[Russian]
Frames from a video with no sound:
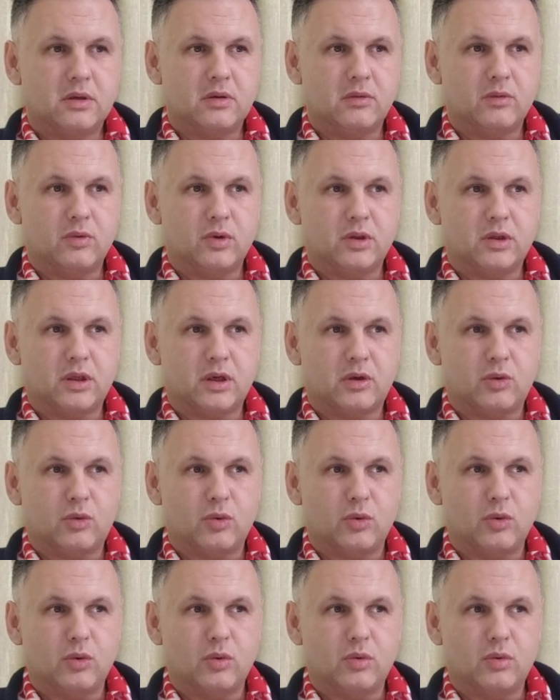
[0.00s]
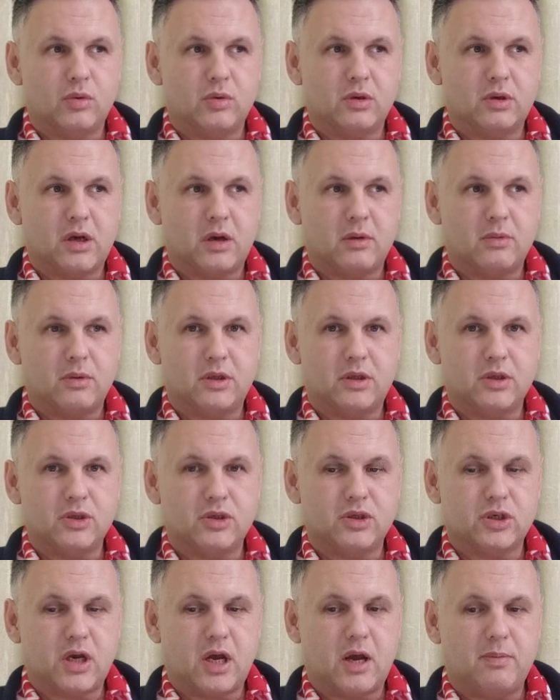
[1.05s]
вот такую как бы
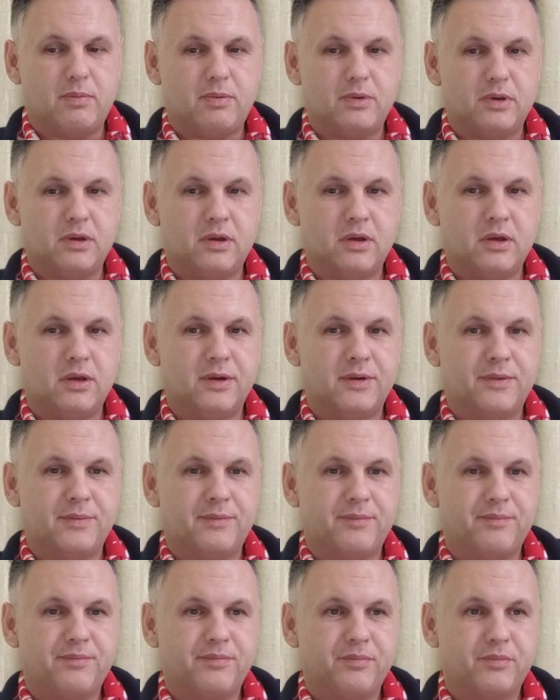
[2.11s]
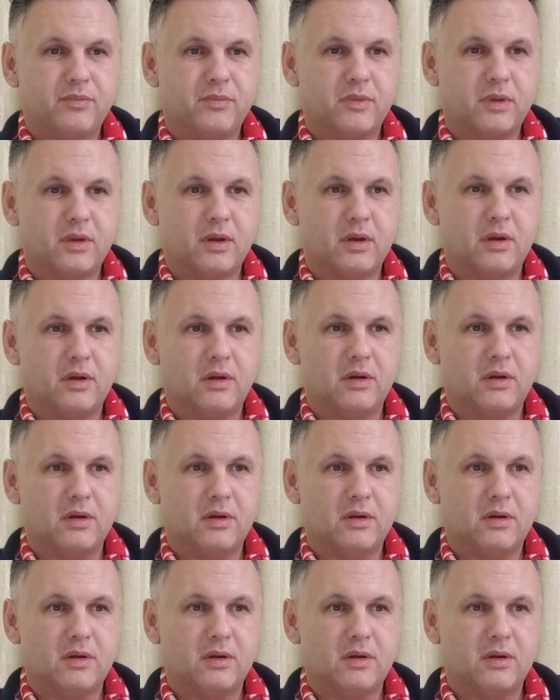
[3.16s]
хиджаб и э,